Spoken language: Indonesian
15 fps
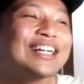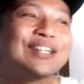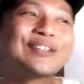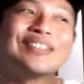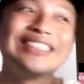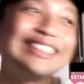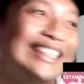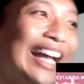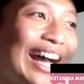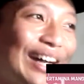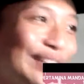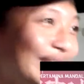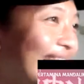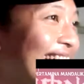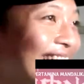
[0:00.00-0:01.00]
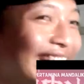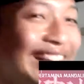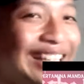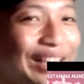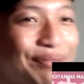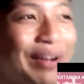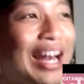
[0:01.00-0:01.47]
gue tahu ada
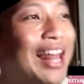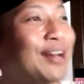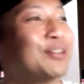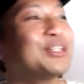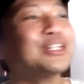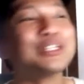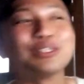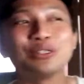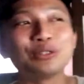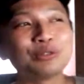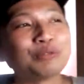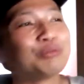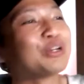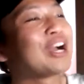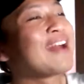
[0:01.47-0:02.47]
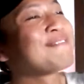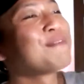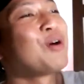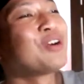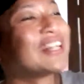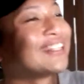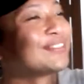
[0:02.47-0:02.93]
yang di kepala lu lu bukan
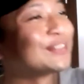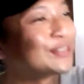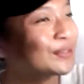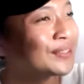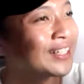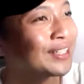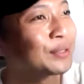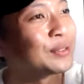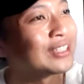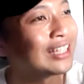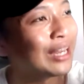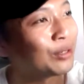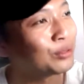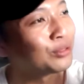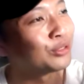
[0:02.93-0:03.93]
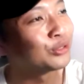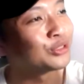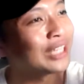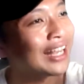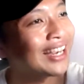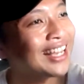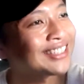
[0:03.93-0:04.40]
mau ngelucu kan gue tahu lu
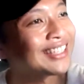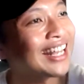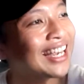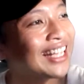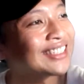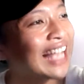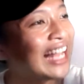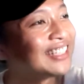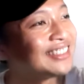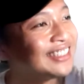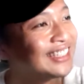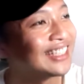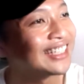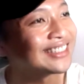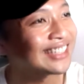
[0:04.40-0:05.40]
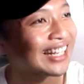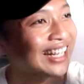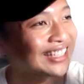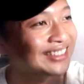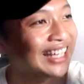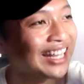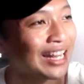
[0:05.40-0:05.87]
sarkas sarkas anjing kan
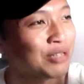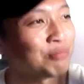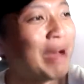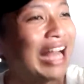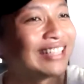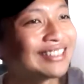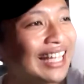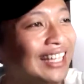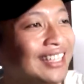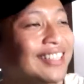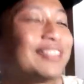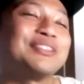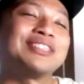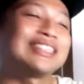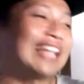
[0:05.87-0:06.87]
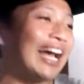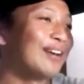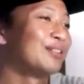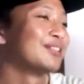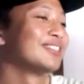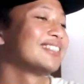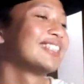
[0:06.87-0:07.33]
sarkas sarkas bangsat gue
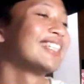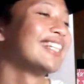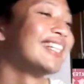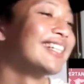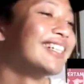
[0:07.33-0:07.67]
tahu sih